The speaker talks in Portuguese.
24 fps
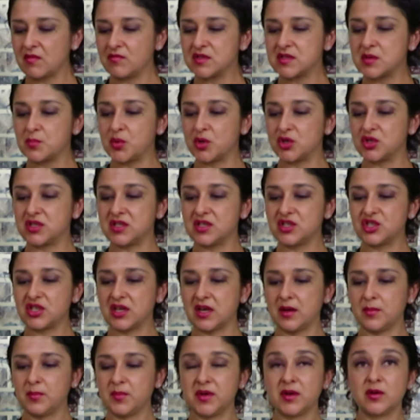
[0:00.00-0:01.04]
você pode
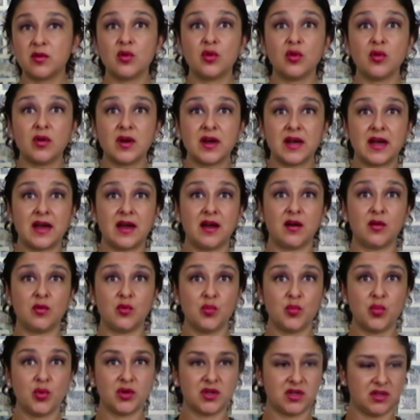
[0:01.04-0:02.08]
deixar pra colocar
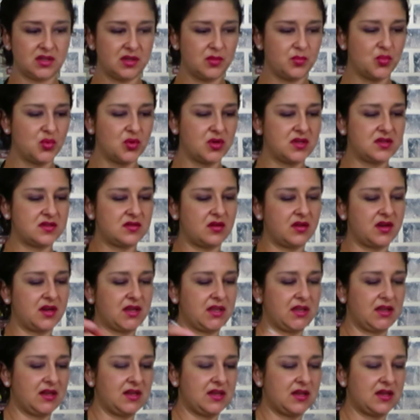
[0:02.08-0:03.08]
um pouquinho depois, a hora que